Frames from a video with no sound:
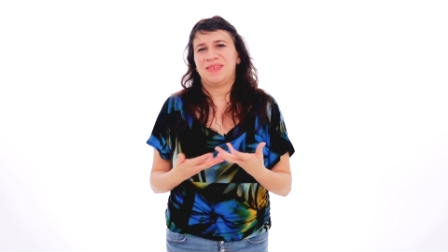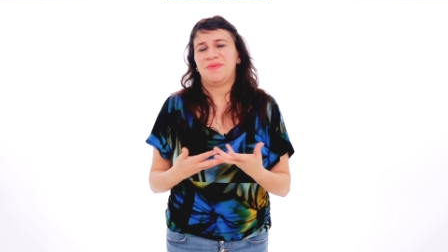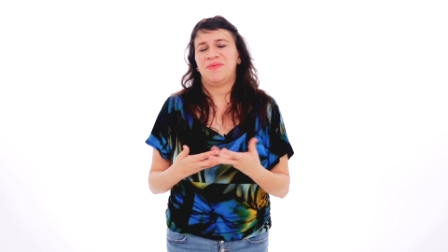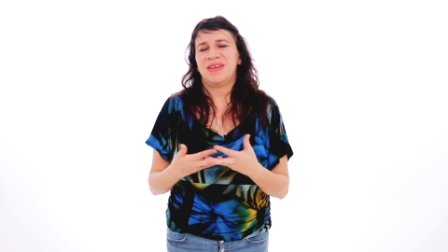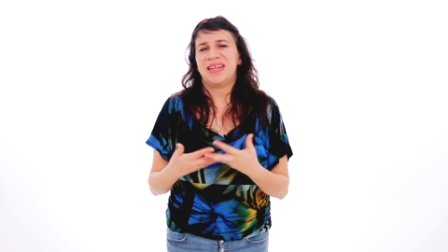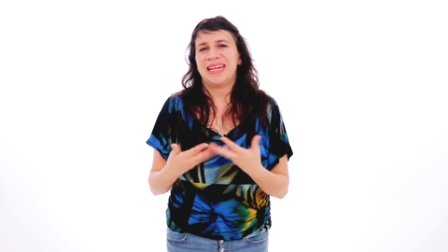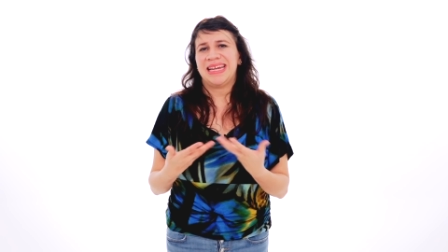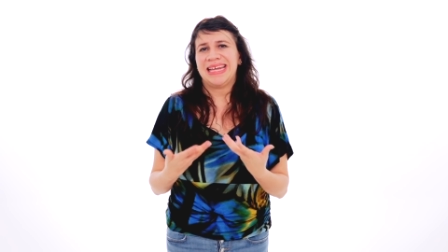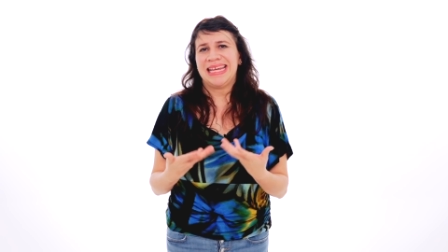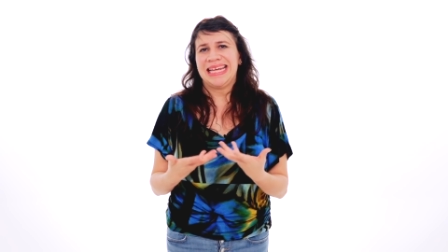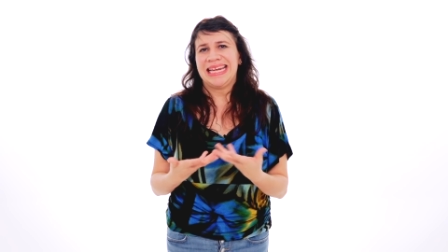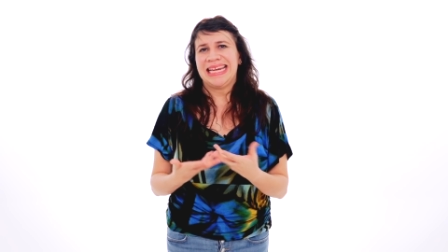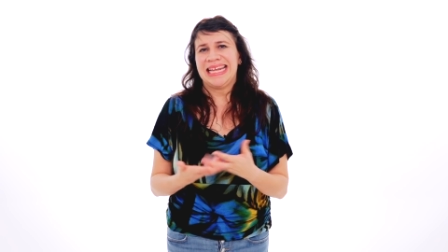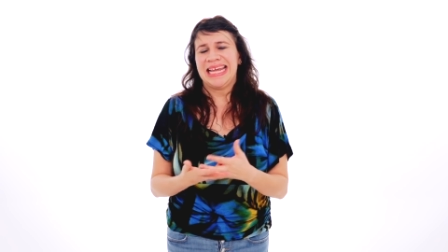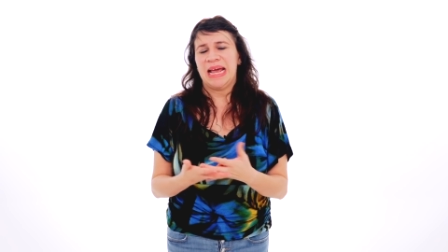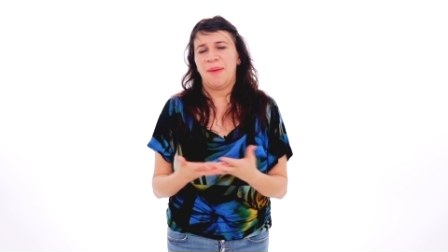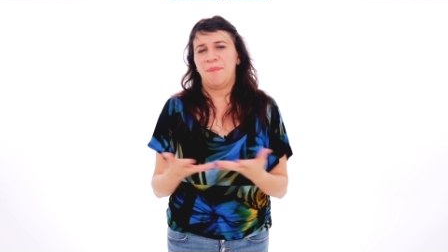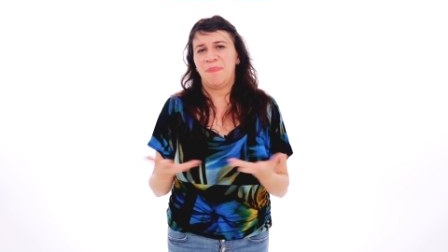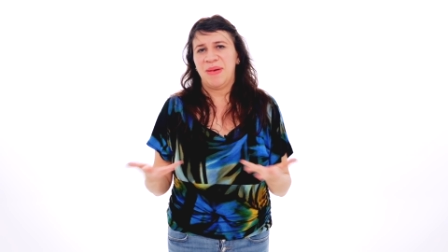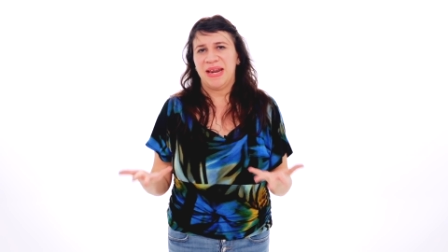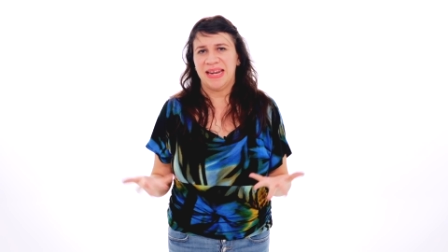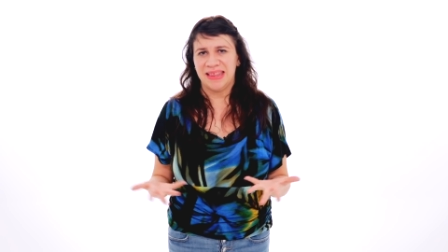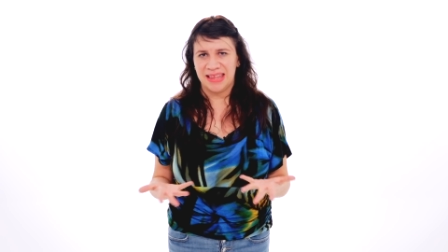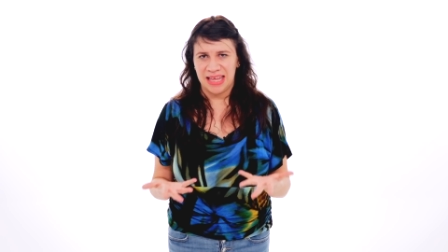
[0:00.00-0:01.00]
iría
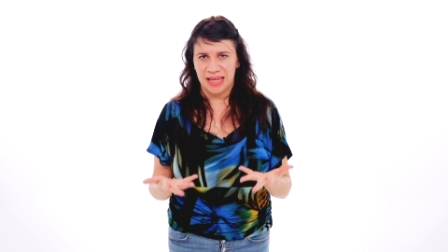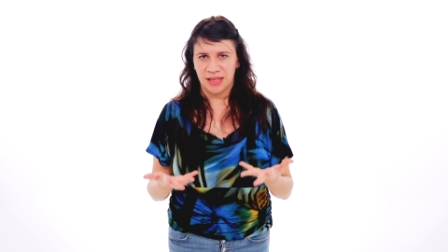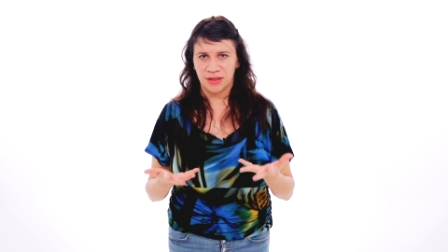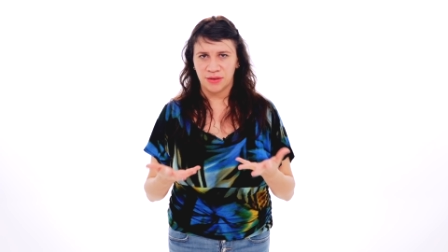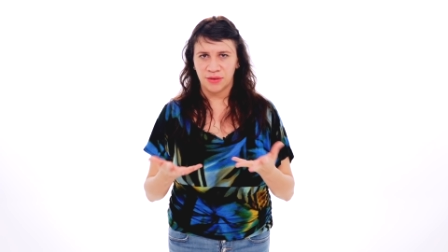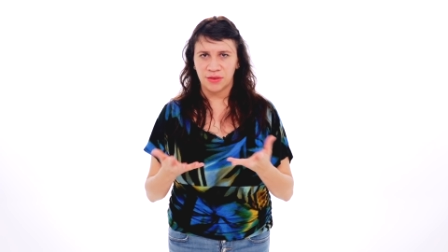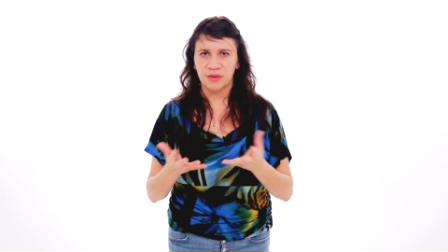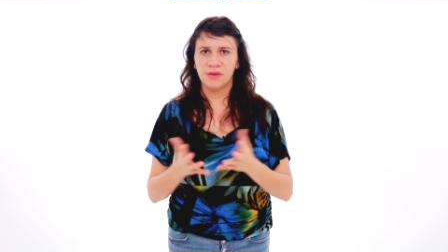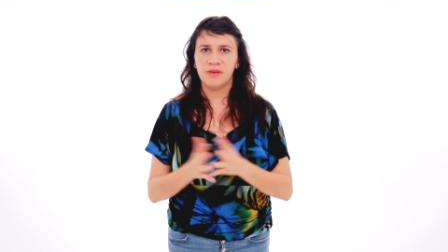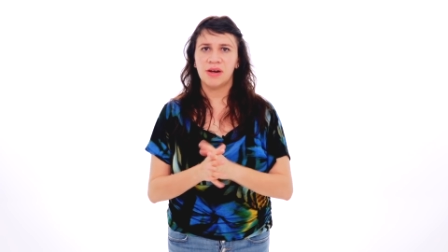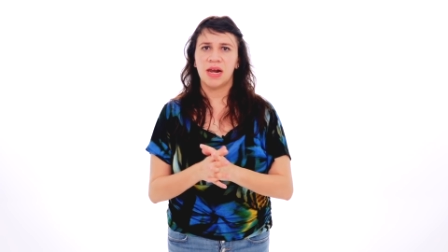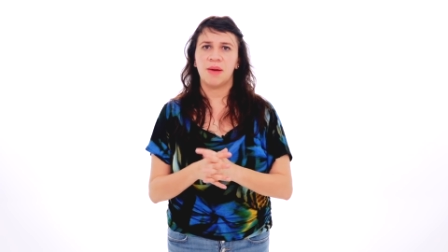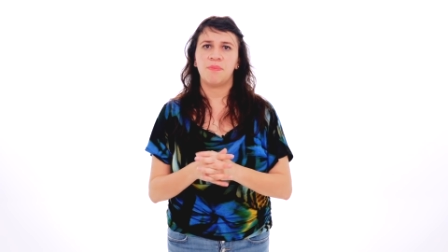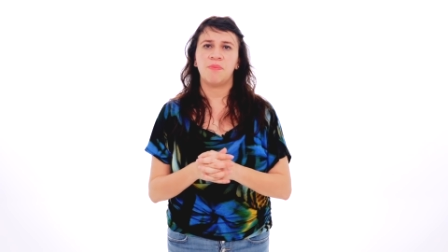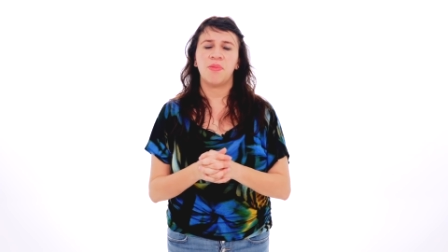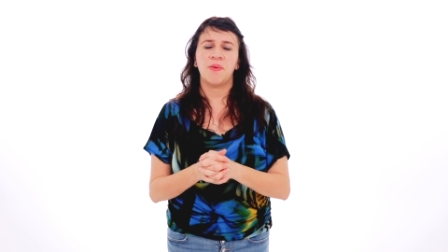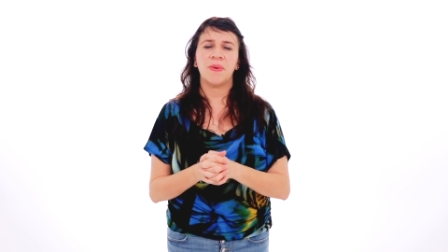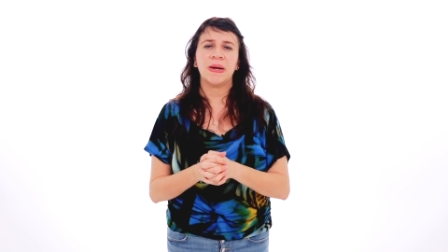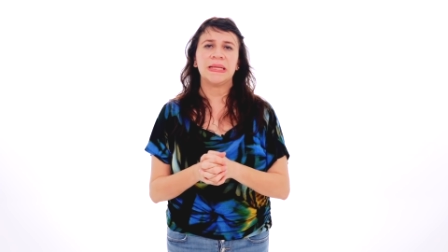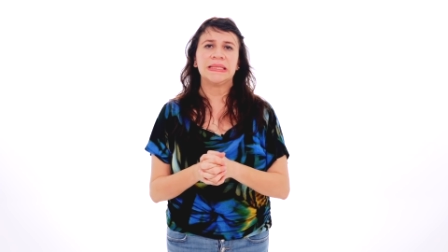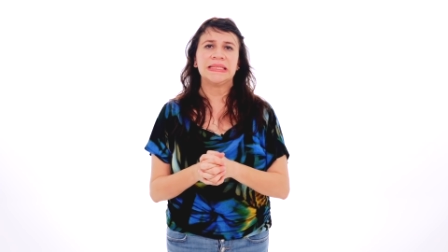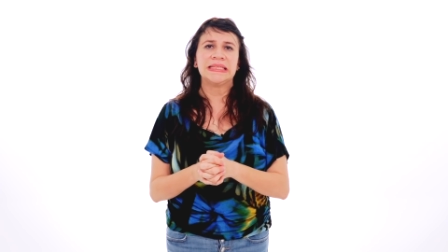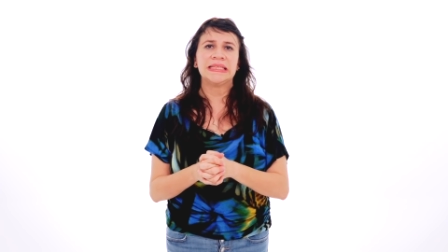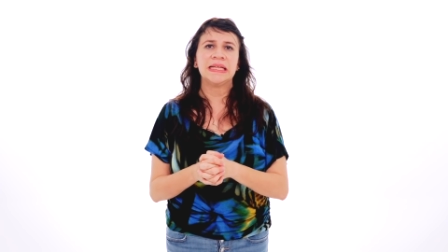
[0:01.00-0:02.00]
perdiendo, ¿no? La
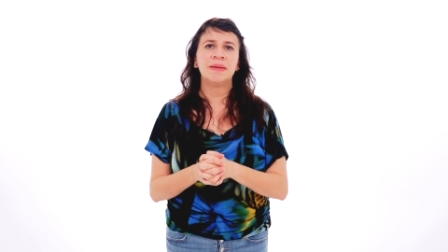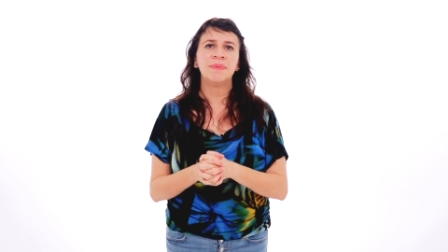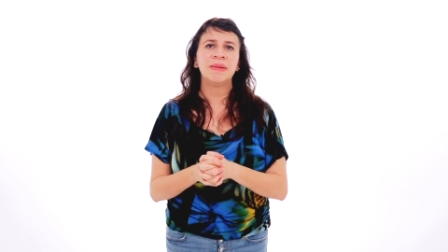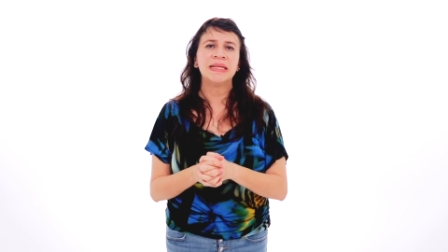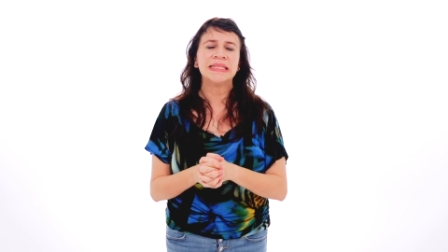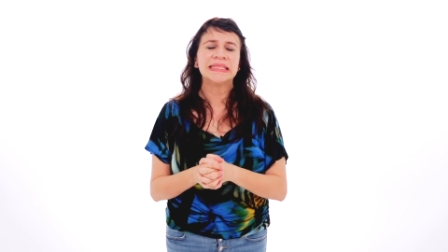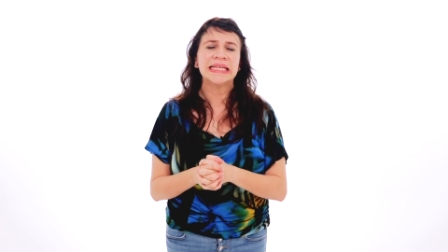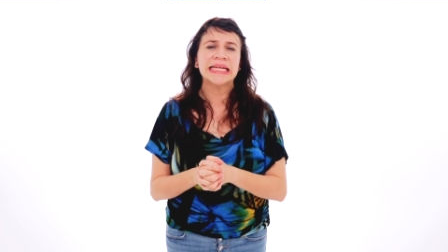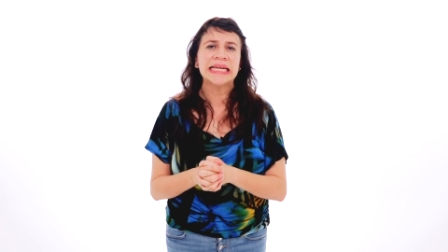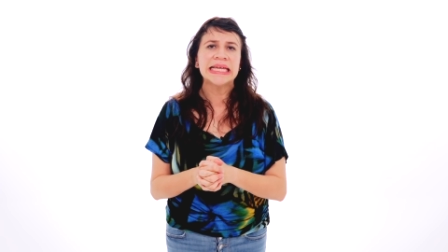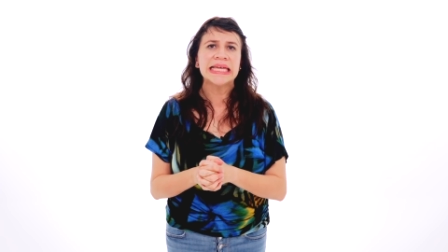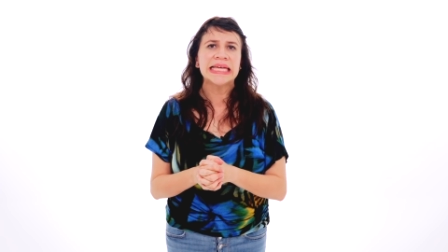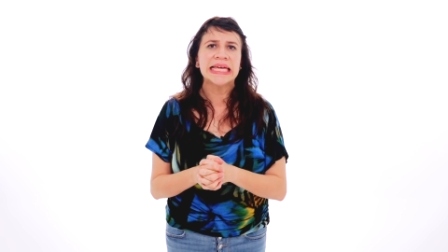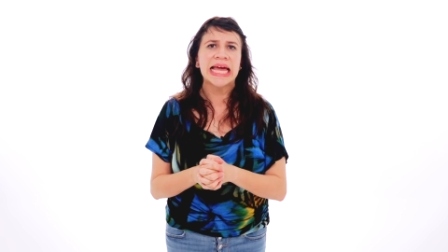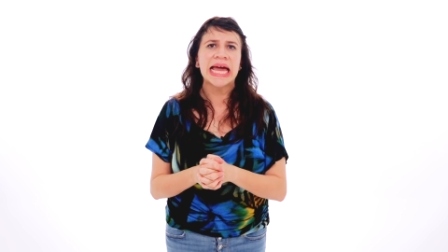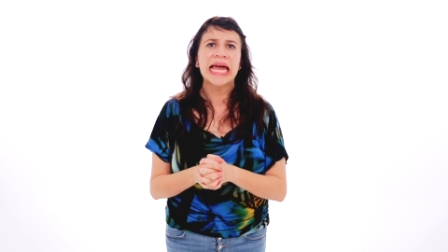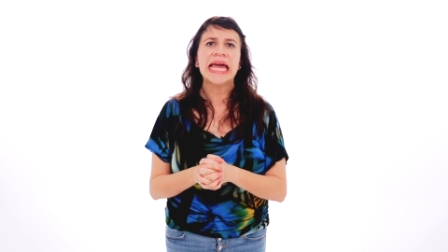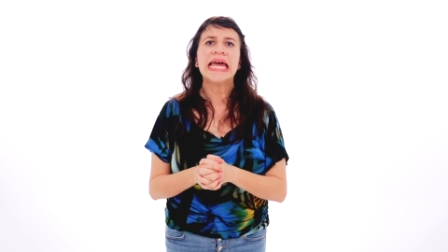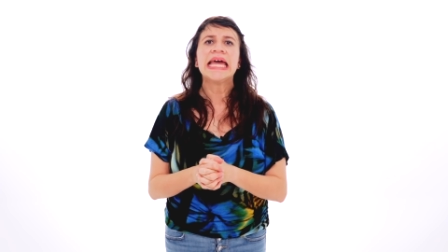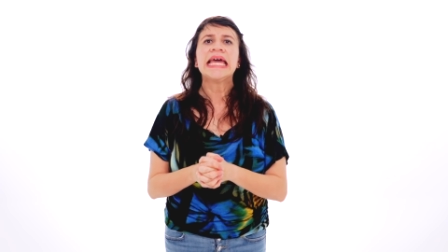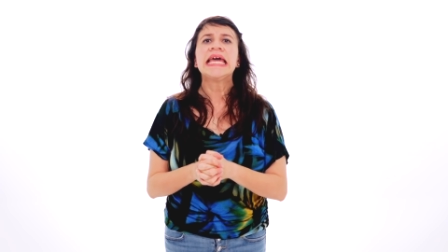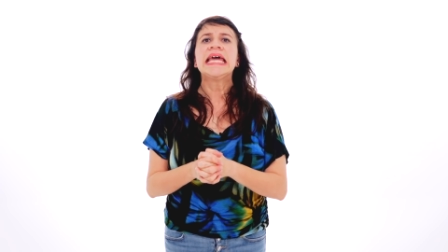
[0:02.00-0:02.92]
pobrecita manzanilla.